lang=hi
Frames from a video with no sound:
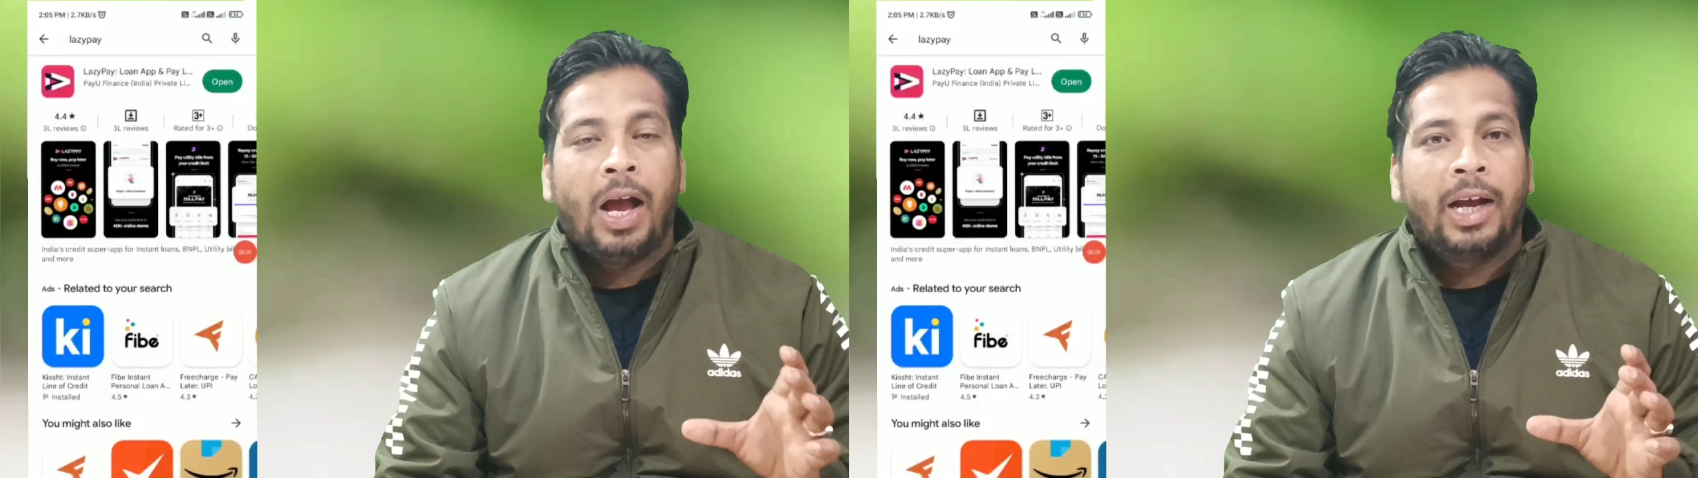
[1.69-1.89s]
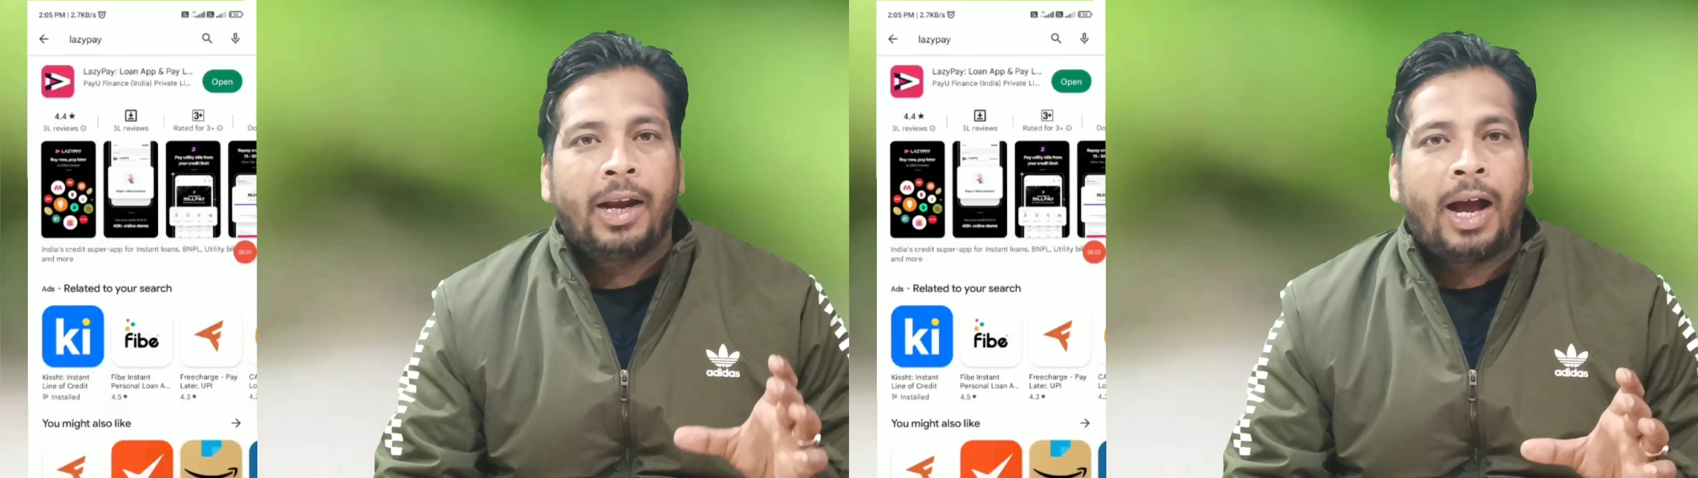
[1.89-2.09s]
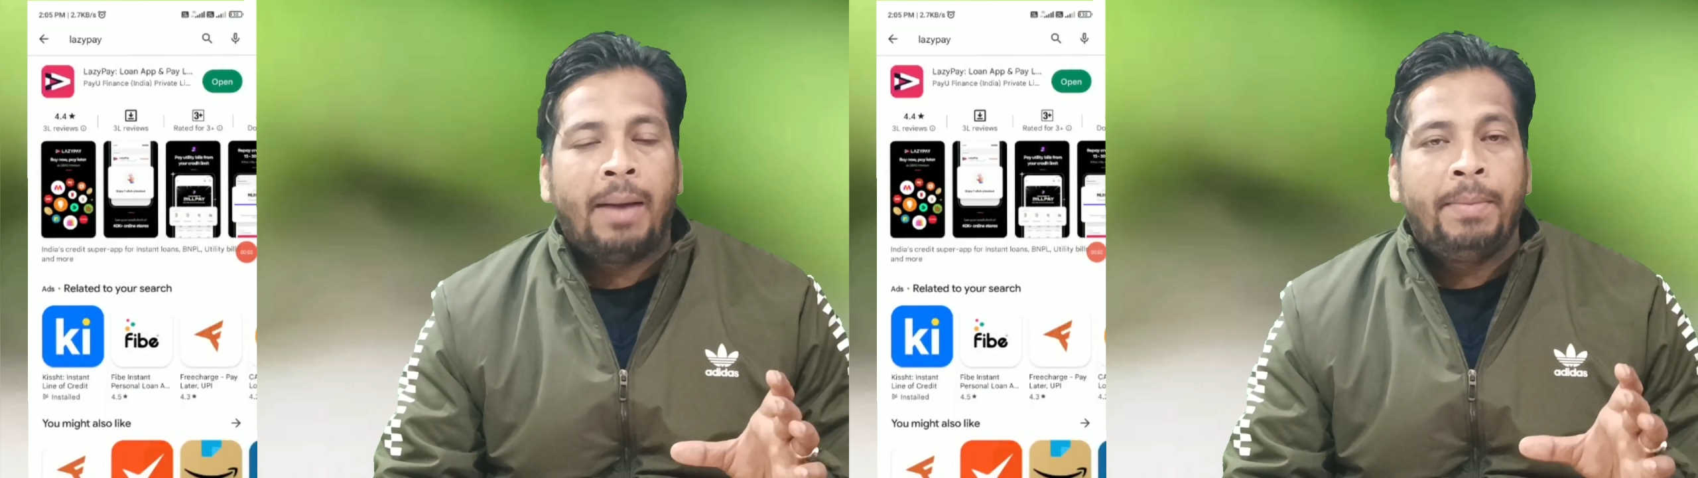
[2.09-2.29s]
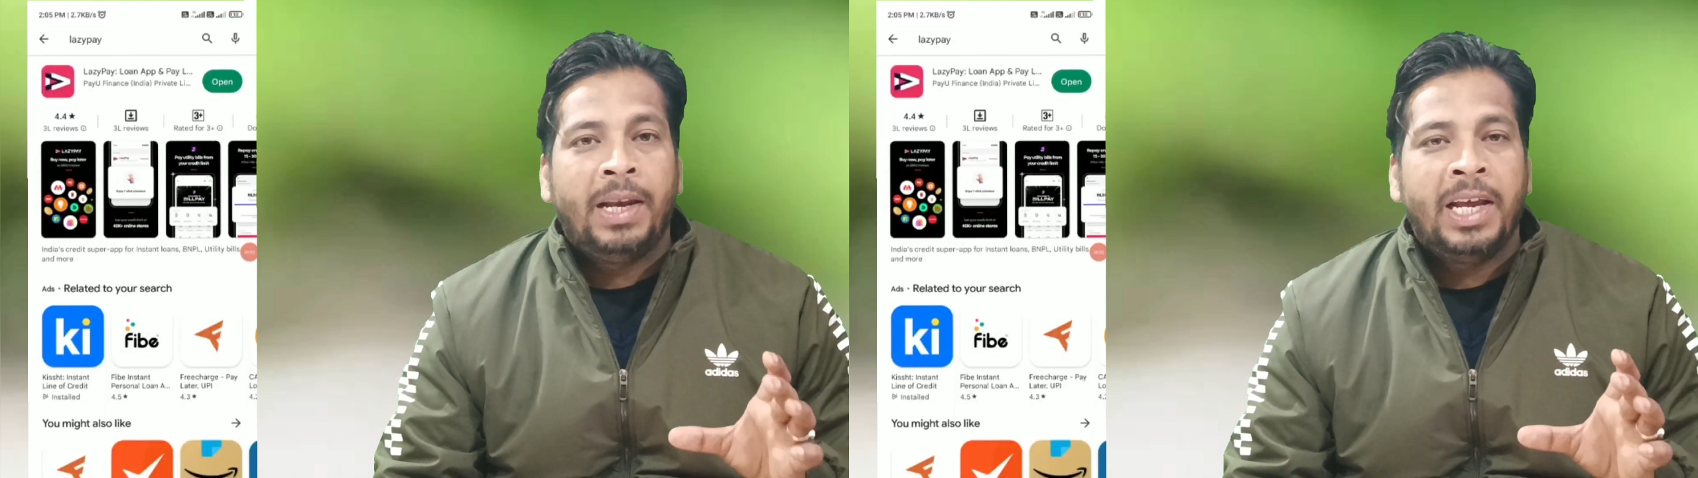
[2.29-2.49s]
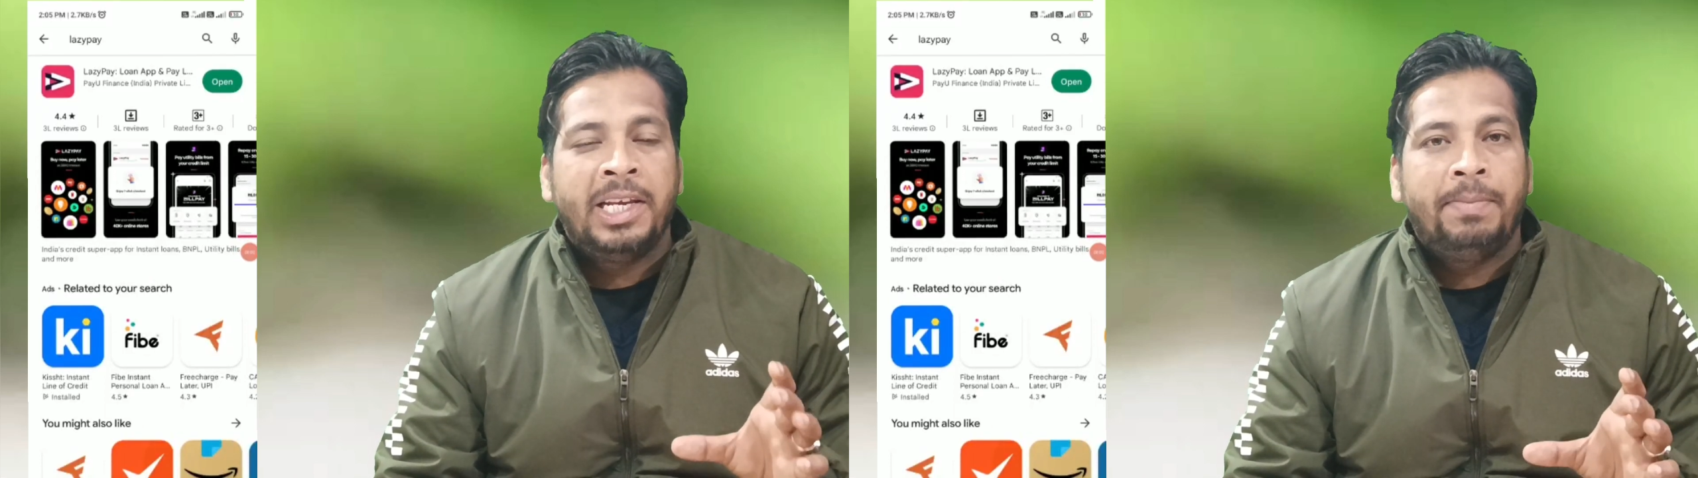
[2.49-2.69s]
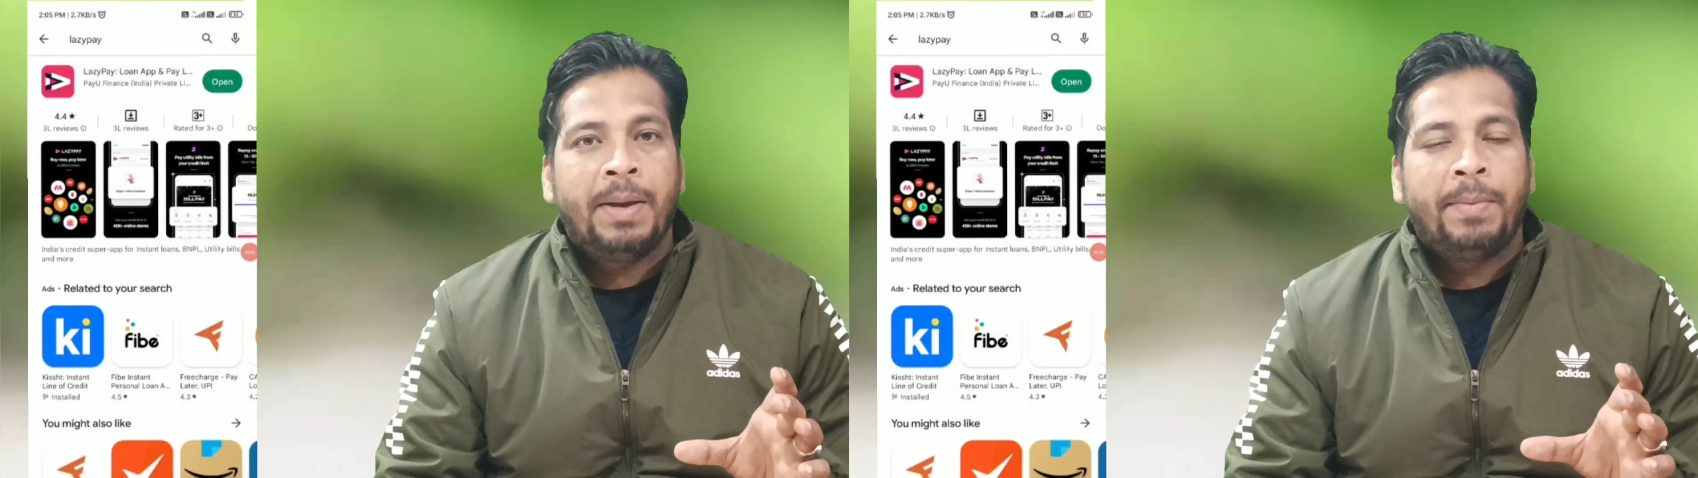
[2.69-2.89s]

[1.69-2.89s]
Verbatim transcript: अगर आप भी लेजी पे